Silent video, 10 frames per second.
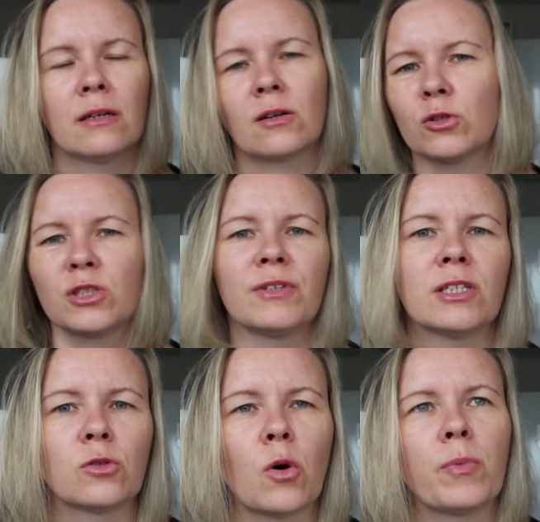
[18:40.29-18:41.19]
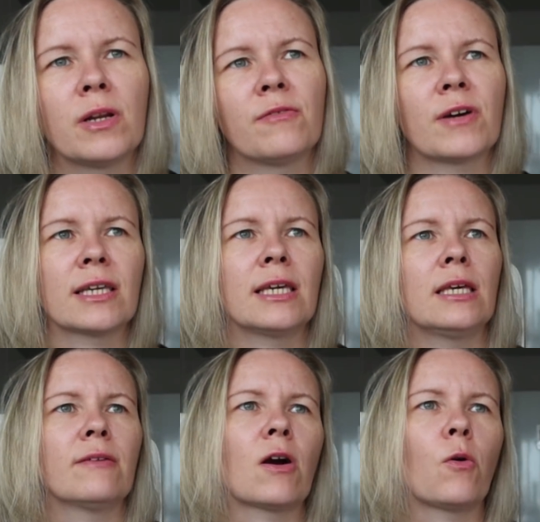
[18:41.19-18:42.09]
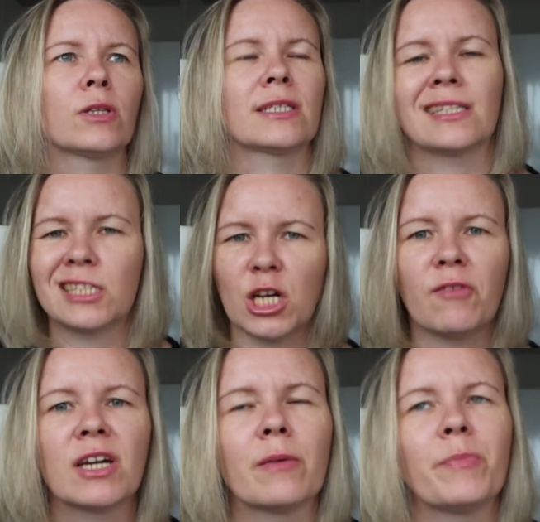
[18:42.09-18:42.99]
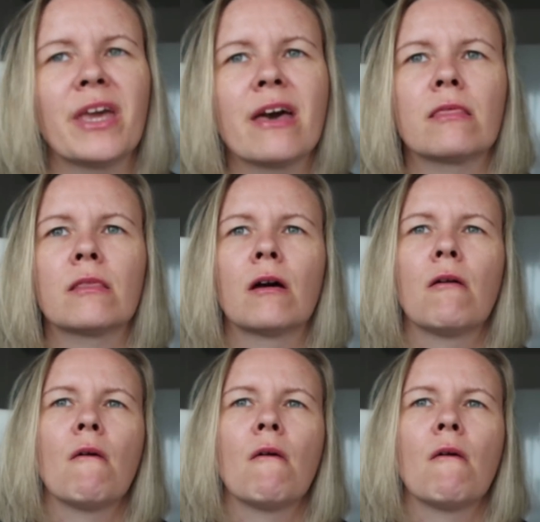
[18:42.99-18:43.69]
розовые сопли, в, какие, в какой-то слащавый хэппи-энд,